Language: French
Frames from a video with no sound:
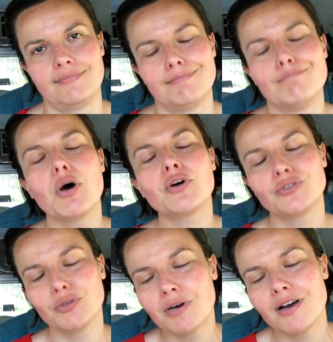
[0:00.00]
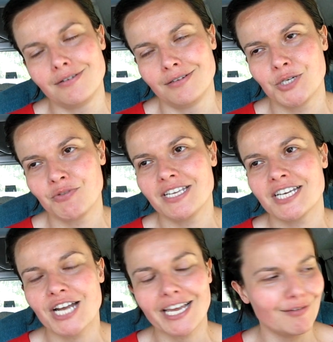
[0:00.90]
Manque de bol, je veux dire,
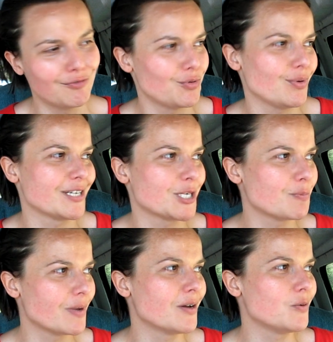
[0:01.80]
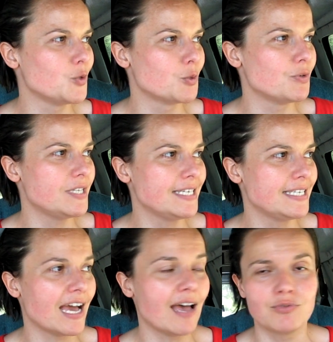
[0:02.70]
j'arrive sur un chemin où je me dis
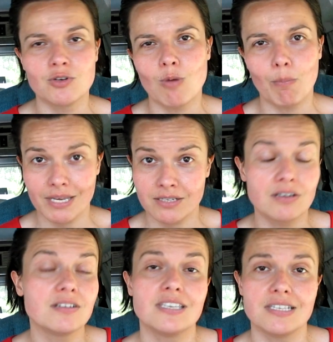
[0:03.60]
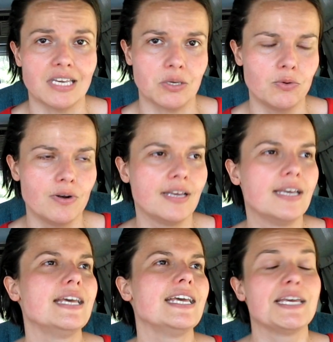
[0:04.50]
qu'il n'y a absolument personne qui circule,
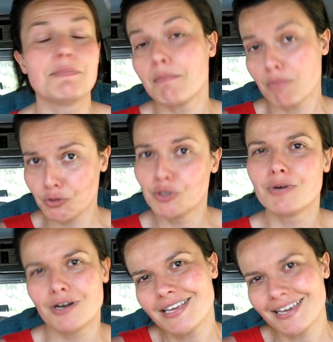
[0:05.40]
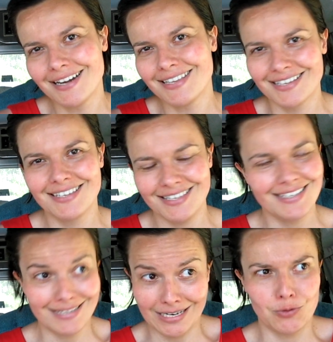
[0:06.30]
et eh ben manque de bol, il y a quelqu'un qui
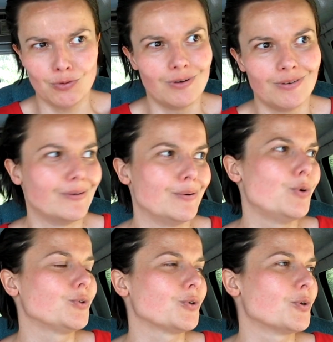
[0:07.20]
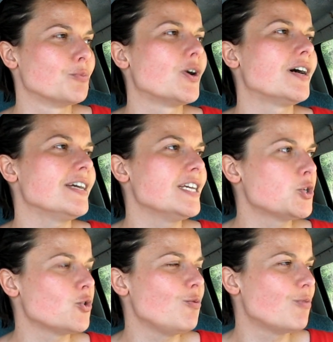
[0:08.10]
circule euh, autre que moi et
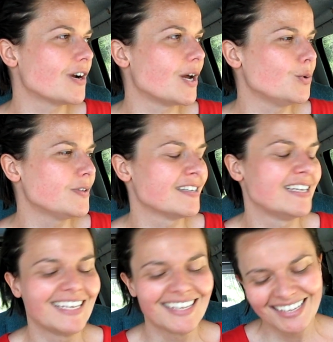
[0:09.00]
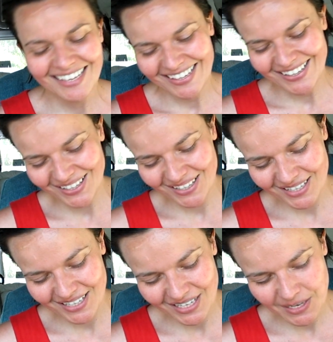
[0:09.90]
je lui bloque la route.
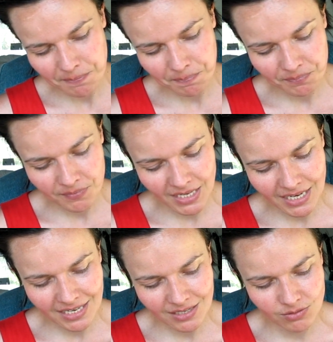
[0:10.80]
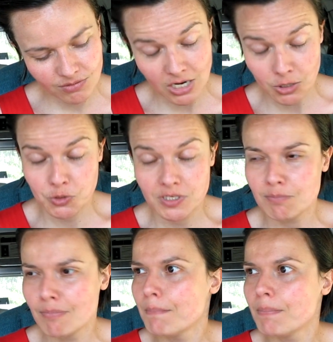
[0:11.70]
Euh, et alors je
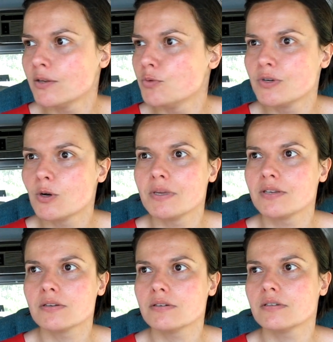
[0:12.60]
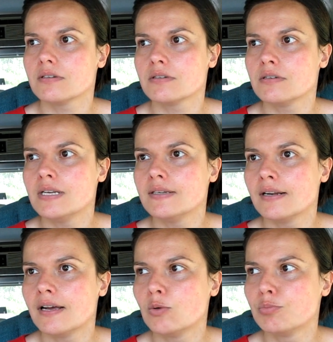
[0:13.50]
sais même pas depuis combien de temps euh, il
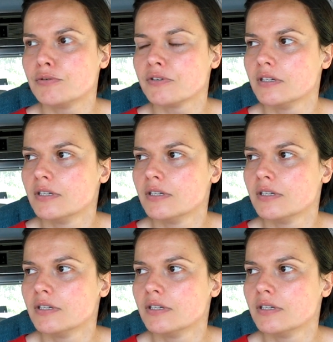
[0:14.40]
était là, le pauvre.